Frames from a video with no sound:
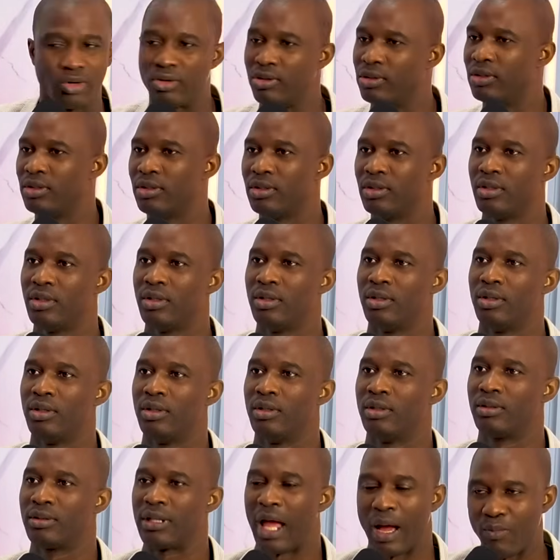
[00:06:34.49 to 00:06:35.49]
Santo.
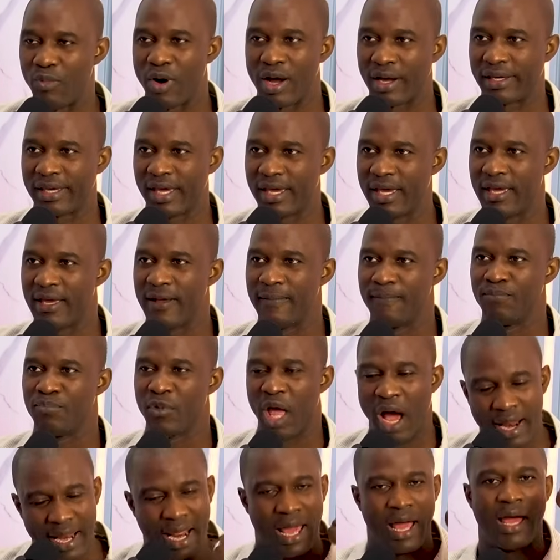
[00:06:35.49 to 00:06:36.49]
Estamos aquí.
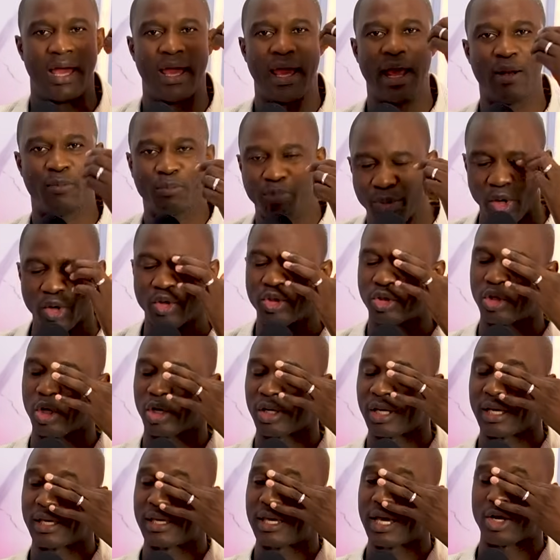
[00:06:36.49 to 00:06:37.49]
Ahora, el punto
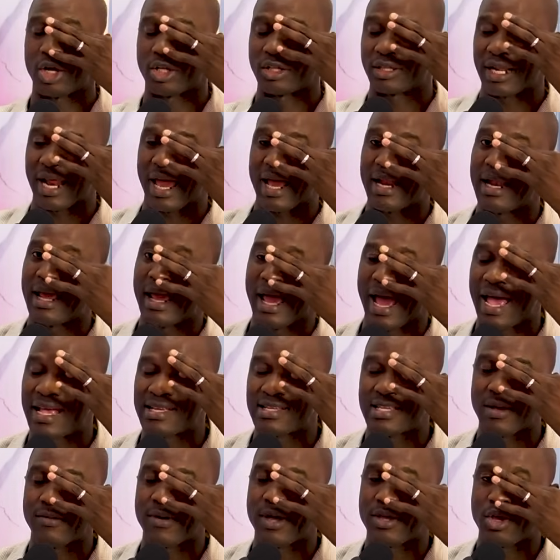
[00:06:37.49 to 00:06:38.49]
que quiero traerle a
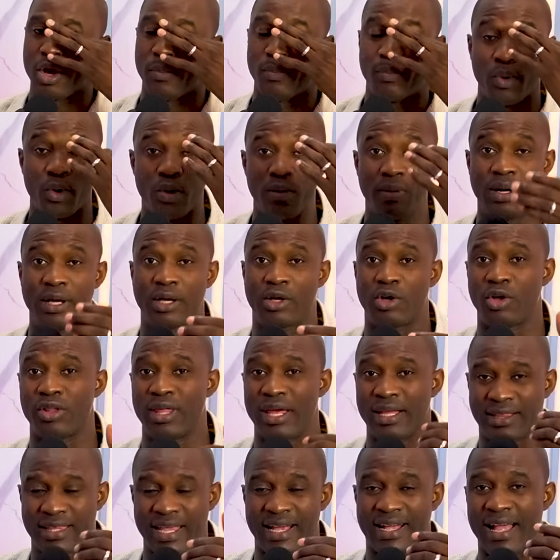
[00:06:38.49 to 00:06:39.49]
ese bello público de
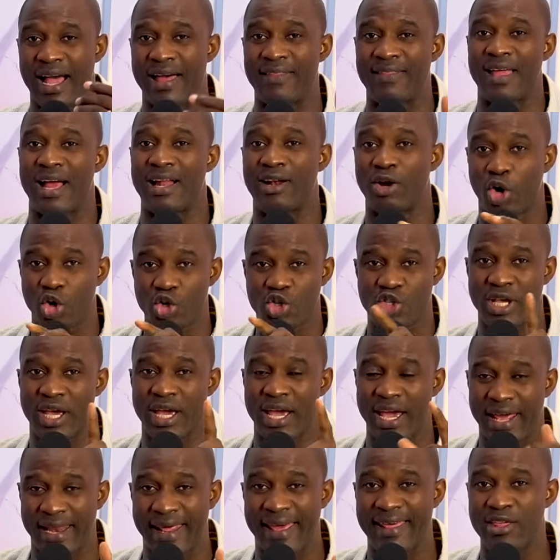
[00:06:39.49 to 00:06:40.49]
este canal José
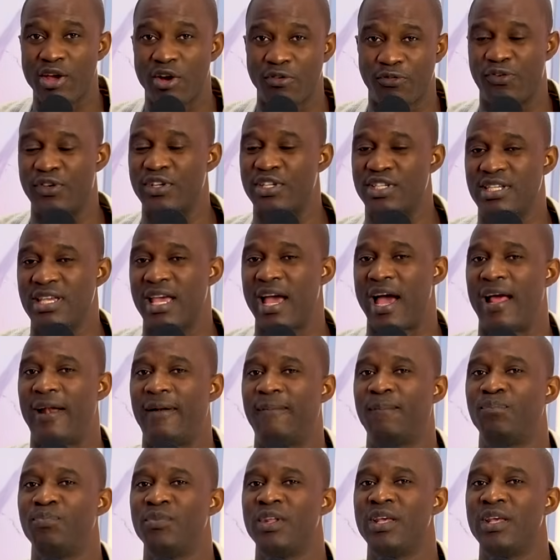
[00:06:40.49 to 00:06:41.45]
Heredia Oficial.